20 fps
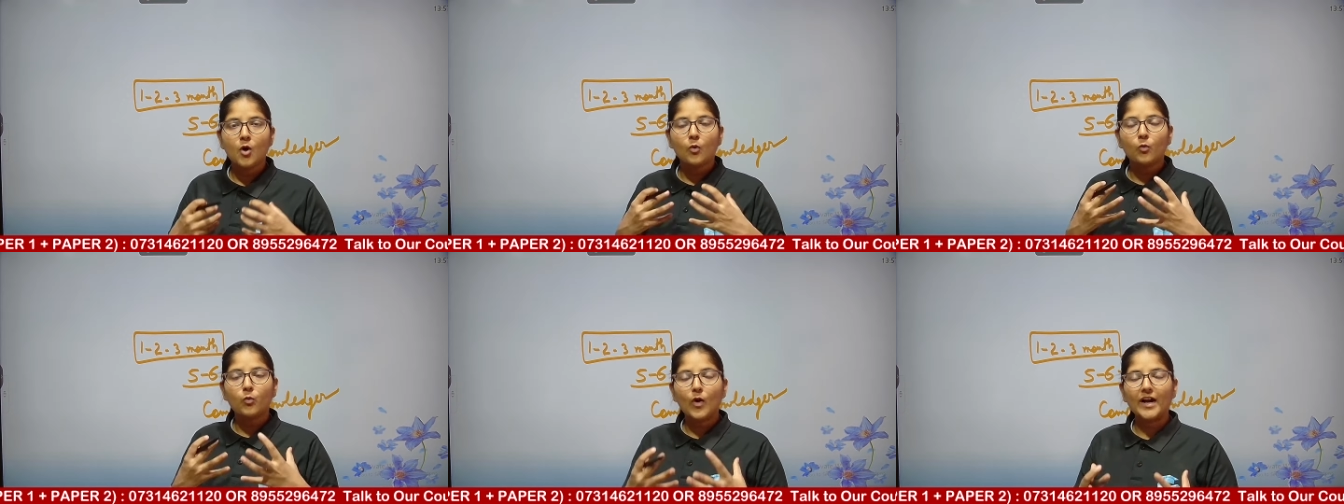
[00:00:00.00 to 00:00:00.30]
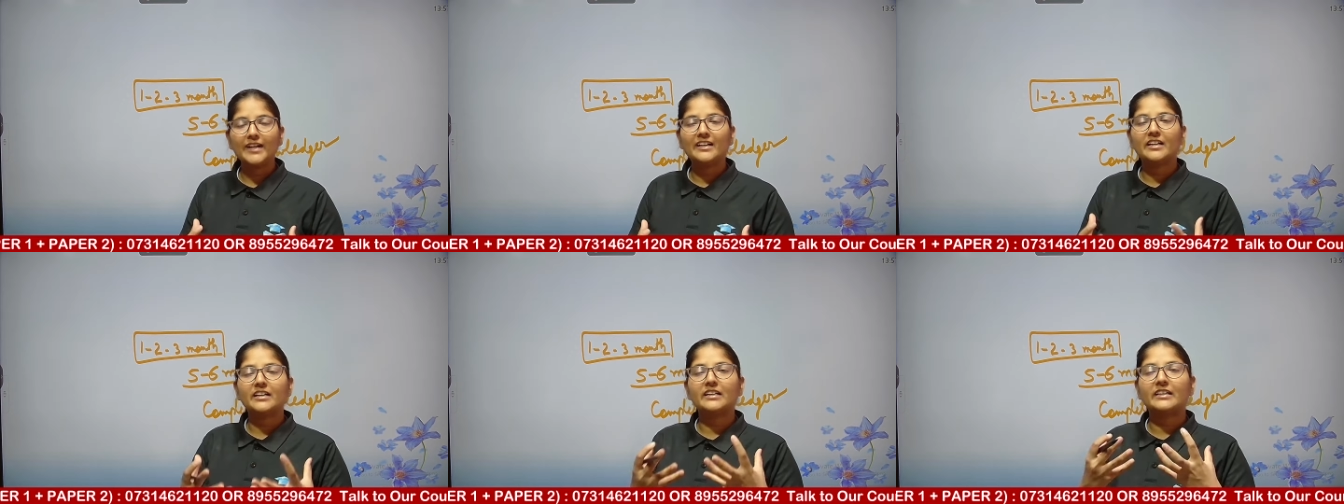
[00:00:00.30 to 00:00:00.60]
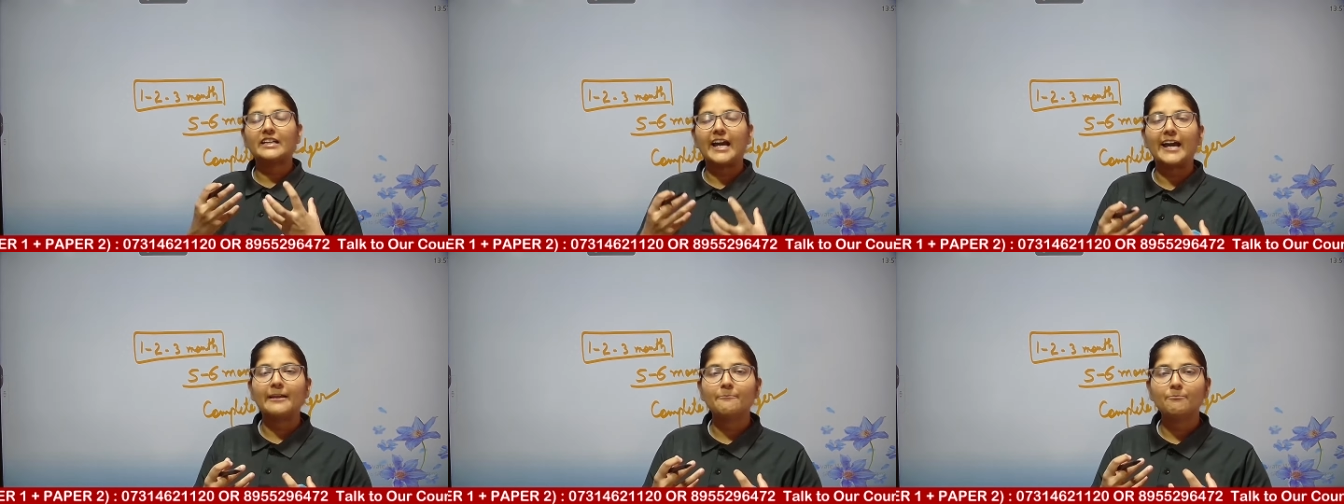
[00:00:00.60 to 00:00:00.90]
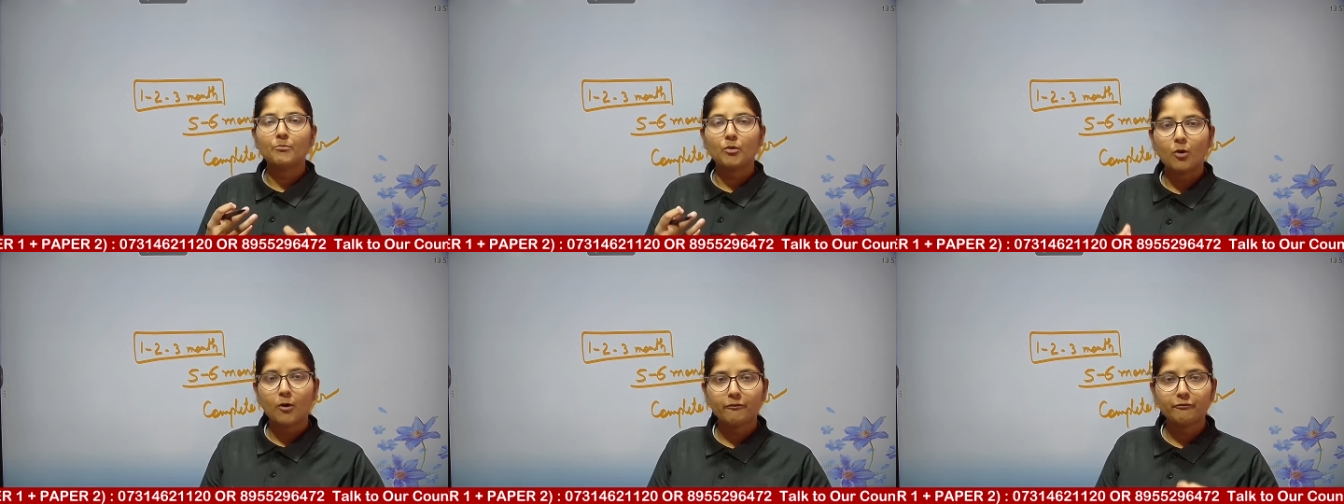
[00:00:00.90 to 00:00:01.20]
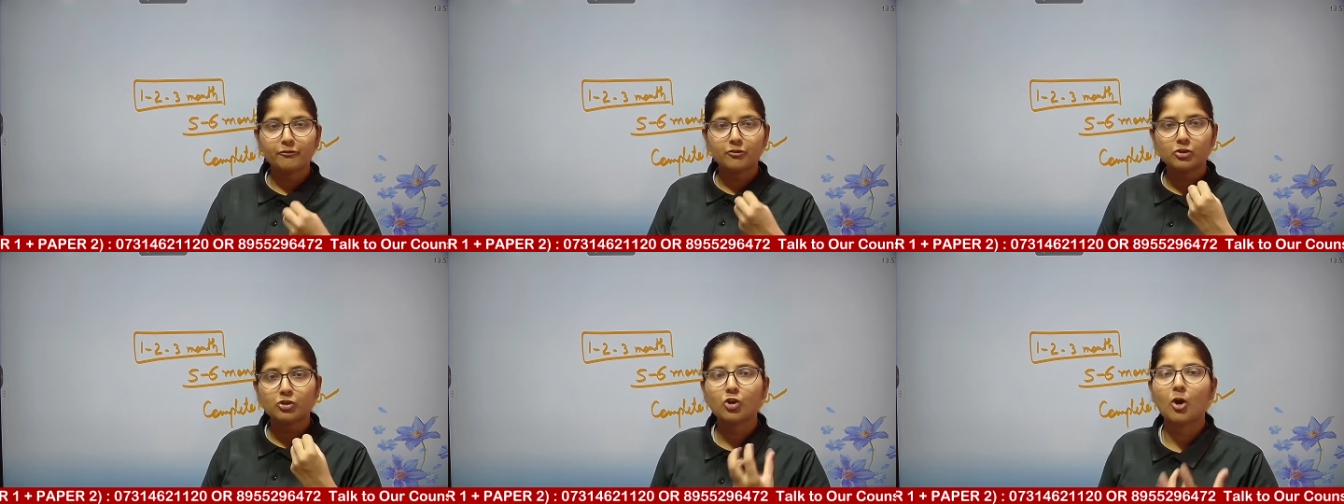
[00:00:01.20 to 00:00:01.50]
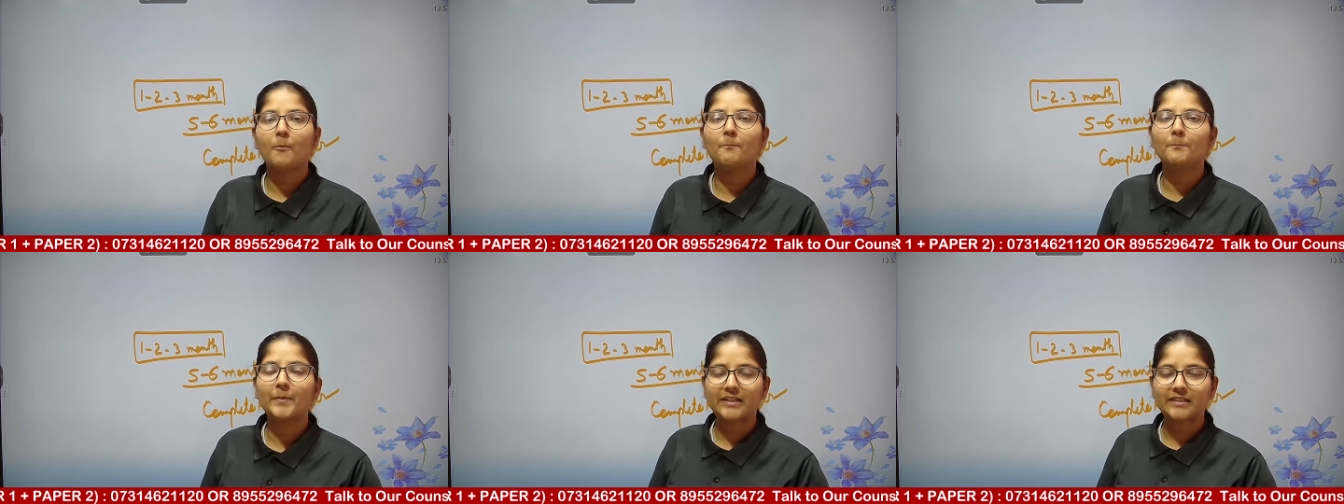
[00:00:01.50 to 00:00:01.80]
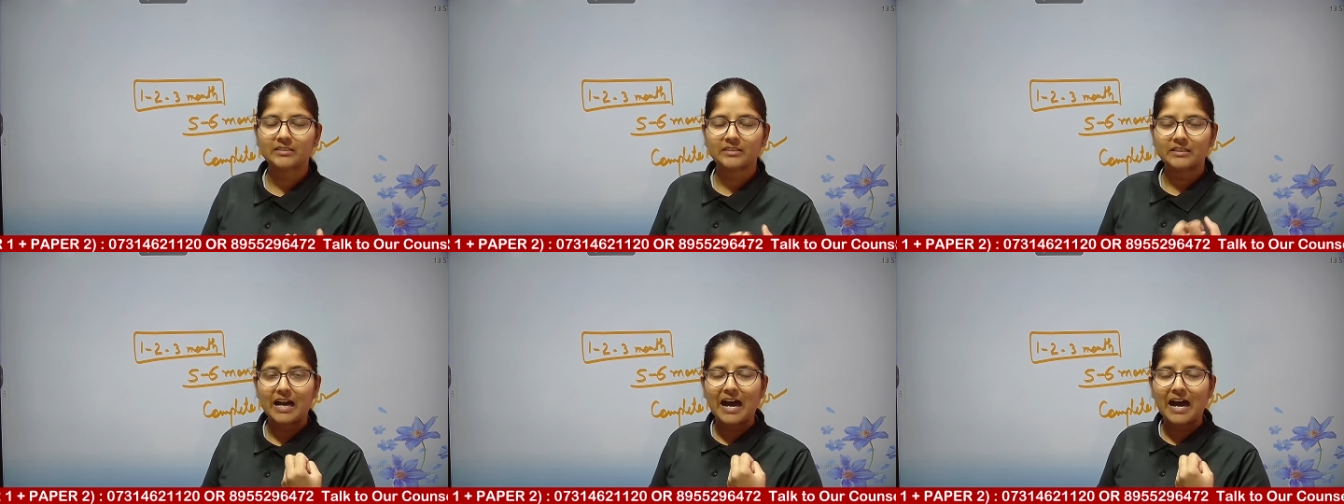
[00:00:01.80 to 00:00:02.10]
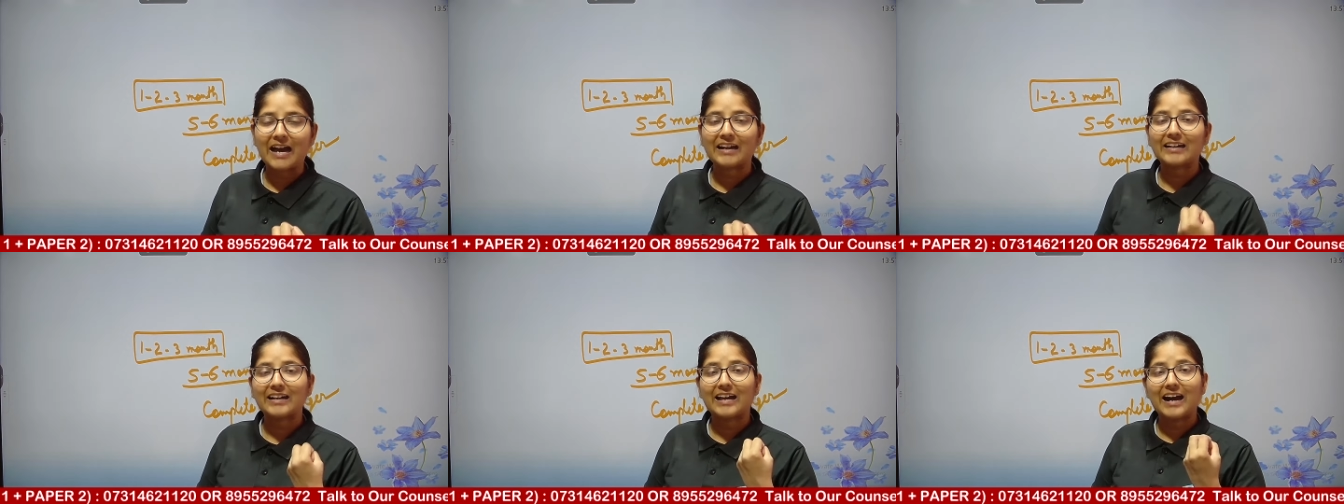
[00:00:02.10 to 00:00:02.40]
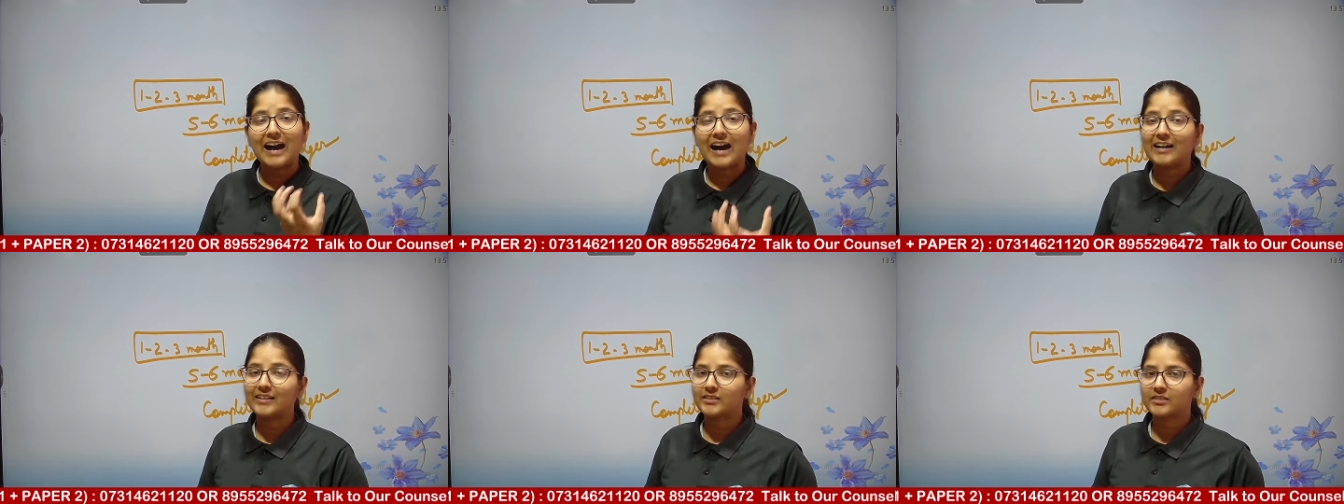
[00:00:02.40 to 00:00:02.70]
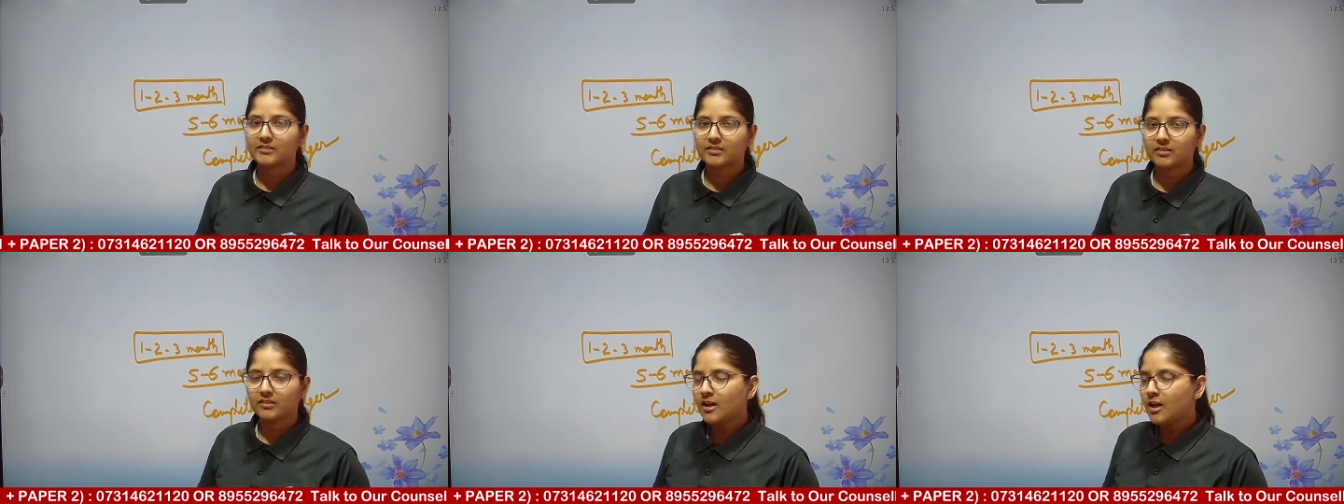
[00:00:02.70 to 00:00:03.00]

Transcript: वट टाइप ऑफ टॉपिक्स आर आस्ट